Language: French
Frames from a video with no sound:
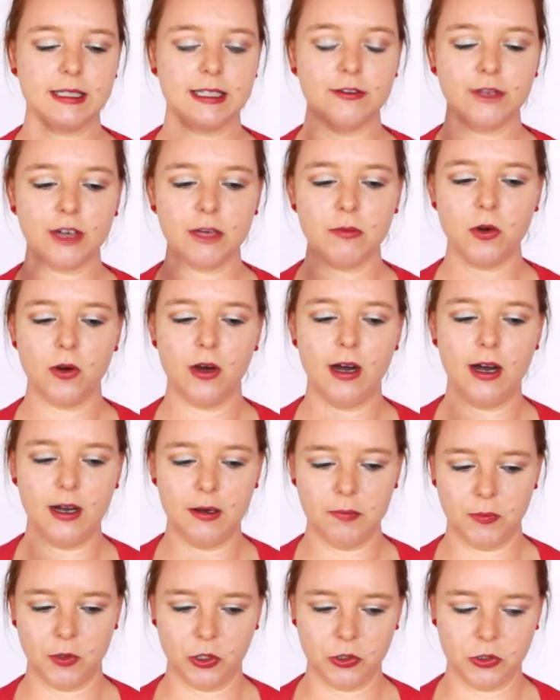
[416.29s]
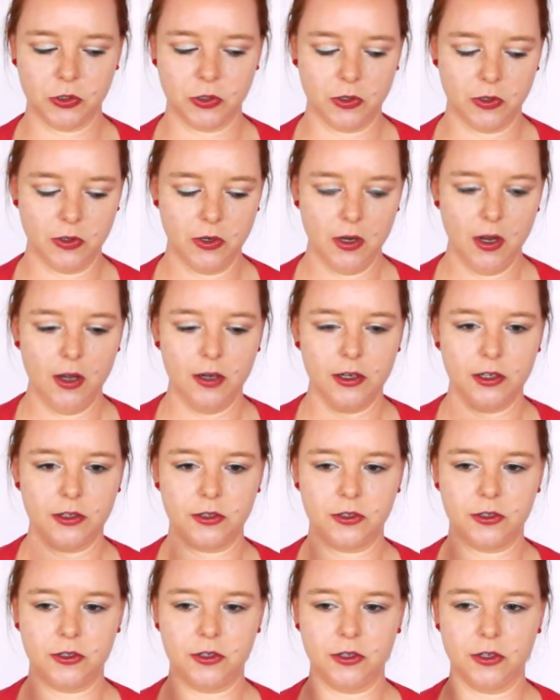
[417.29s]
C'est vraiment important
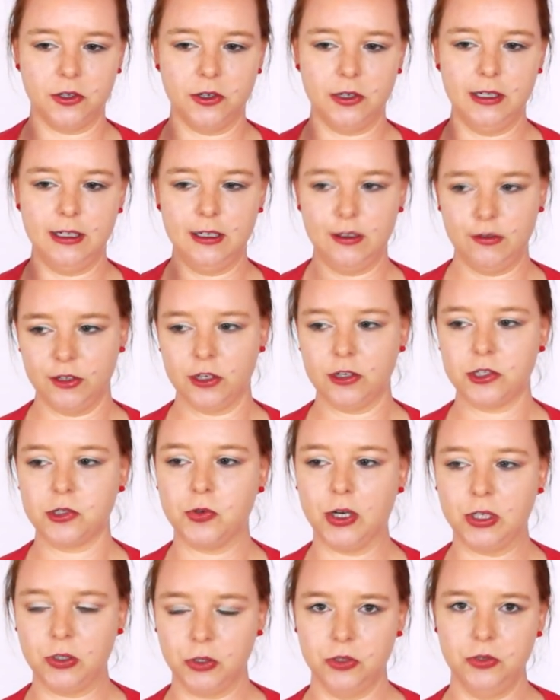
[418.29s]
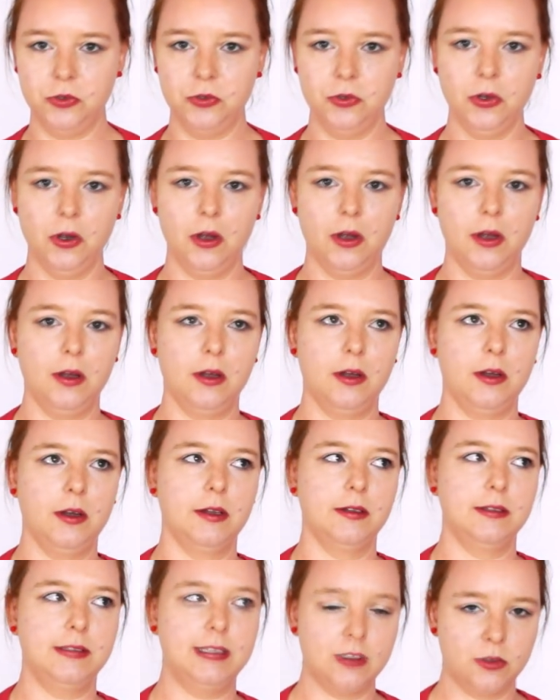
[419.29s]
que l'éleveur soit connu
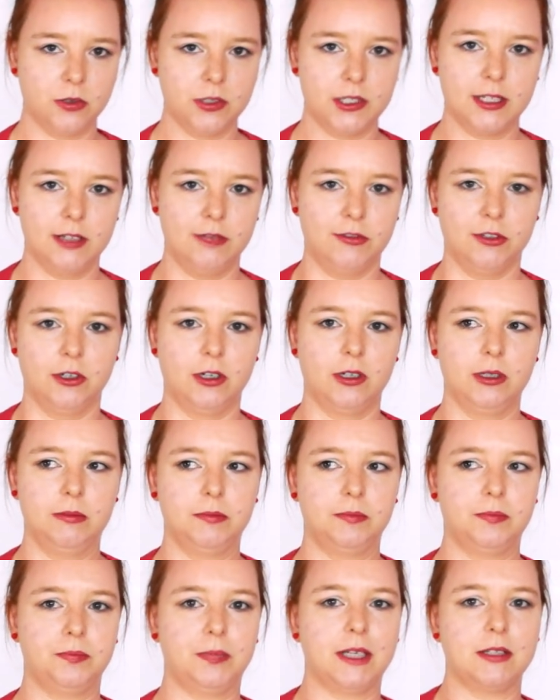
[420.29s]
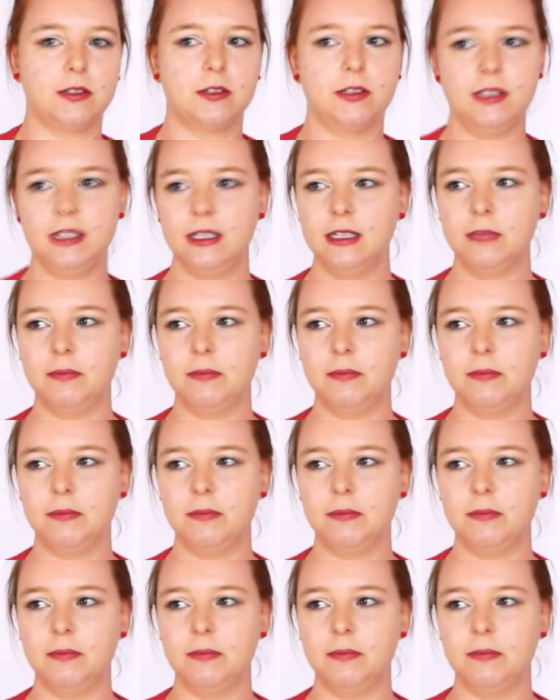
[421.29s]
des autres éleveurs. Parce que s'il